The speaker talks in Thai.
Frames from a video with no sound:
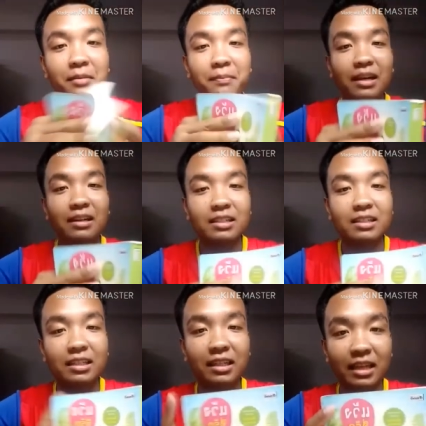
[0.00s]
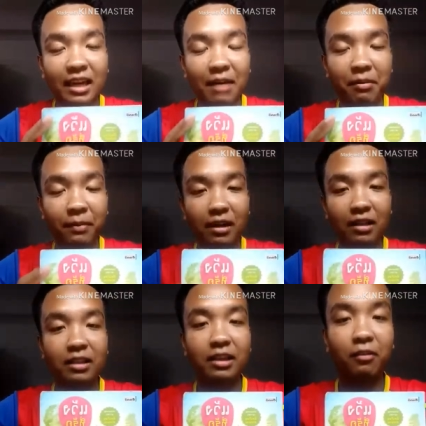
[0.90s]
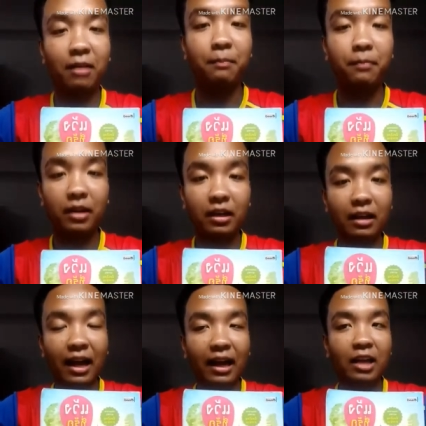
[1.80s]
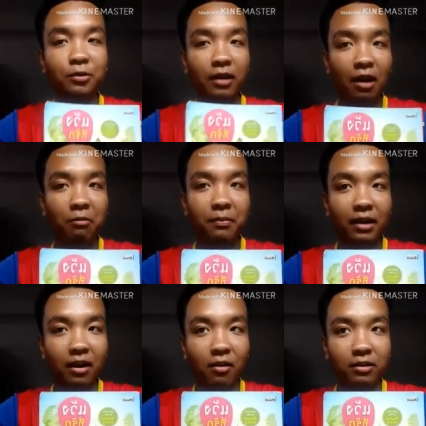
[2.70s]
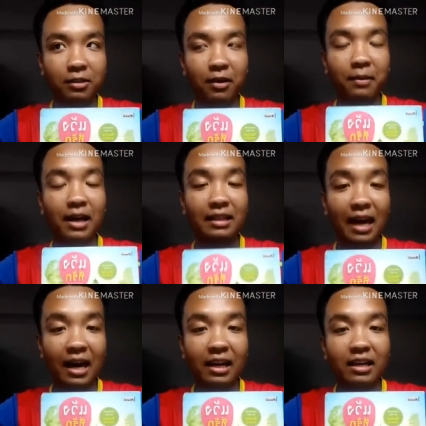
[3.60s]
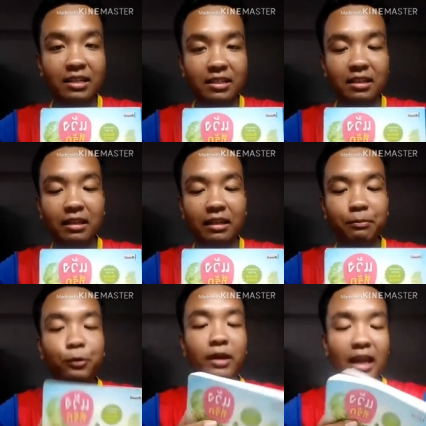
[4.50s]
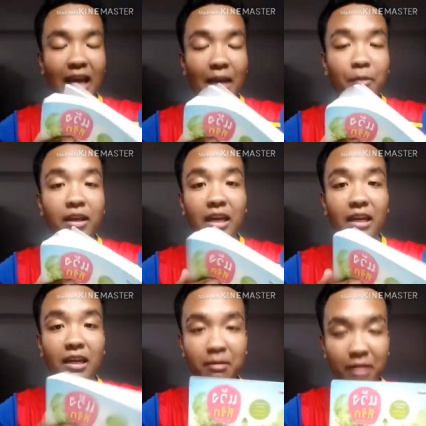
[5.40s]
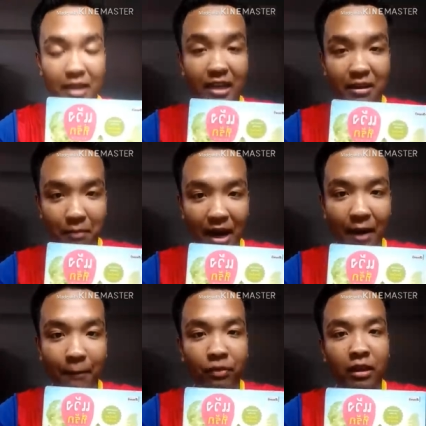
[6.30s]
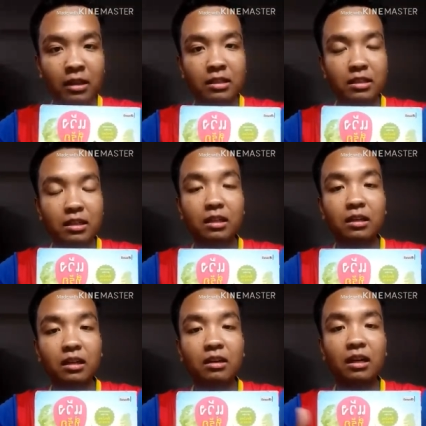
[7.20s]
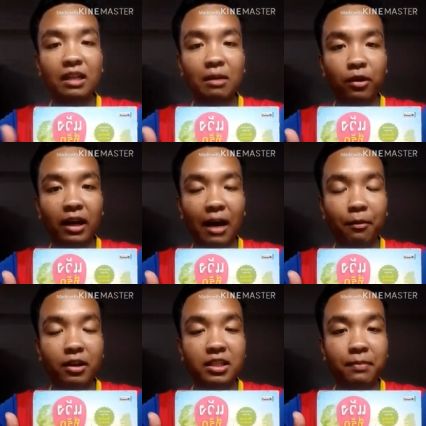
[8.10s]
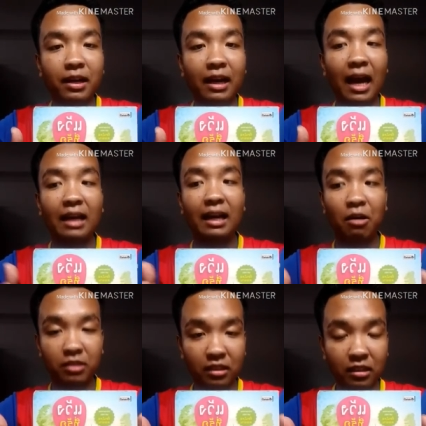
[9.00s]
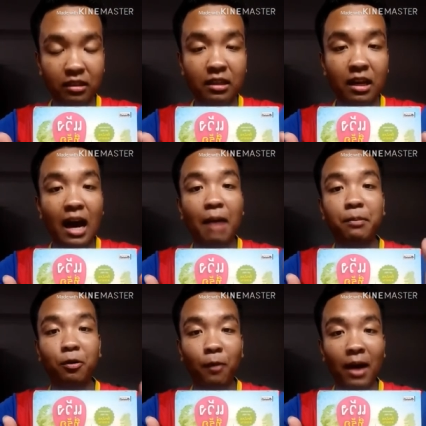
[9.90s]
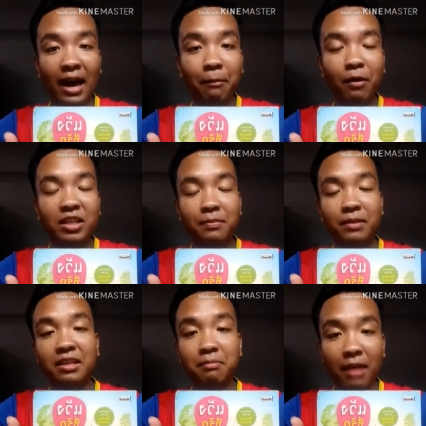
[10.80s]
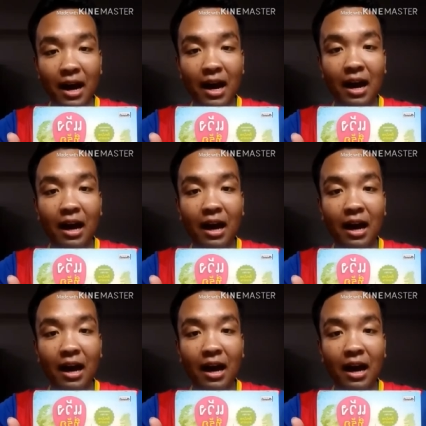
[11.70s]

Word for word: อมันเป็นเรื่องที่ดีนะมันเป็นเรื่องที่เกี่ยวกับเออใกล้ๆตัวเรามันเป็นของจังหวัดภาคใต้ซึ่งผู้เขียนนะครับก็เขียนได้ดีได้ดีมาก ซึ่งเนื้อเรื่องทั้งหมดนะครับก็จะเป็นการกล่าวถึงอาเภอแว้งเมื่อจะเป็นที่มา